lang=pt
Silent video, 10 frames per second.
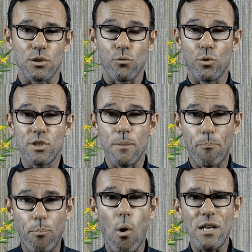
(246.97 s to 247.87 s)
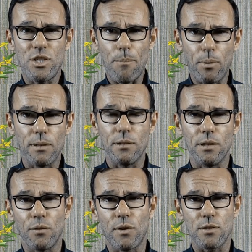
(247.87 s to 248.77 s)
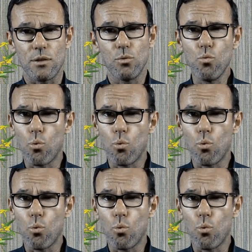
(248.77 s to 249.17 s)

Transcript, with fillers: você pode aprender fazendo um